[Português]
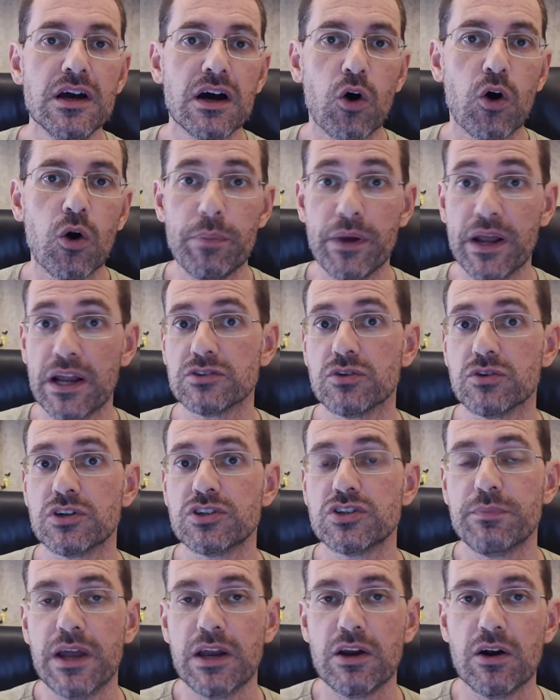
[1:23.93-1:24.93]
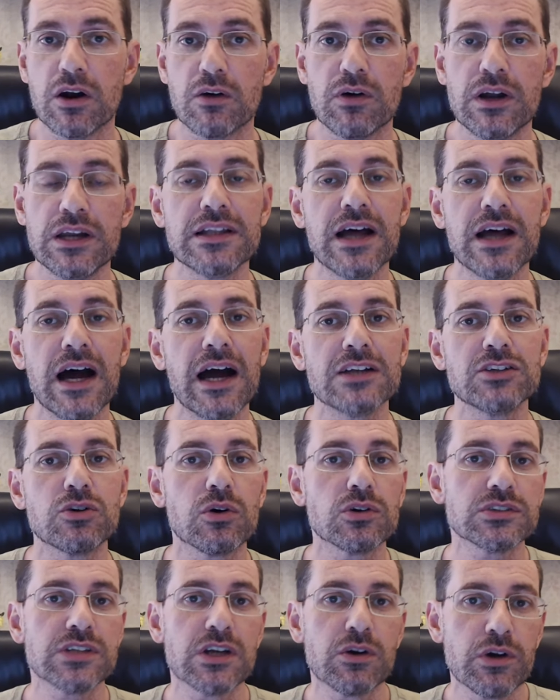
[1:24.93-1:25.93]
ou operações de melhor qualidade,
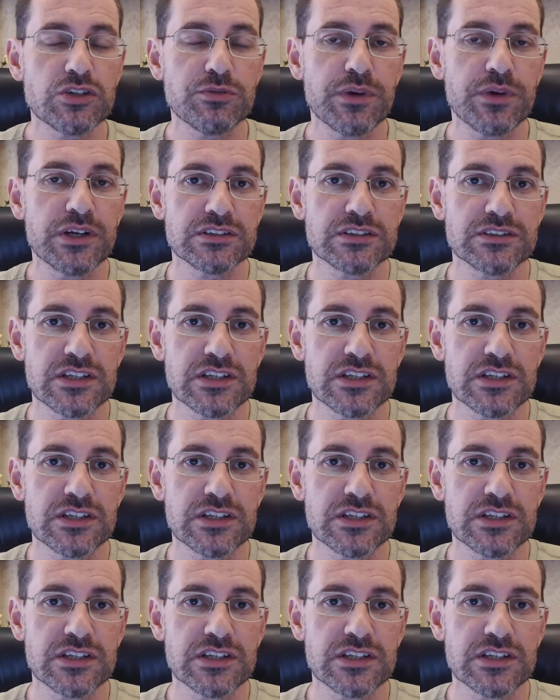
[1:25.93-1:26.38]
consequentemente,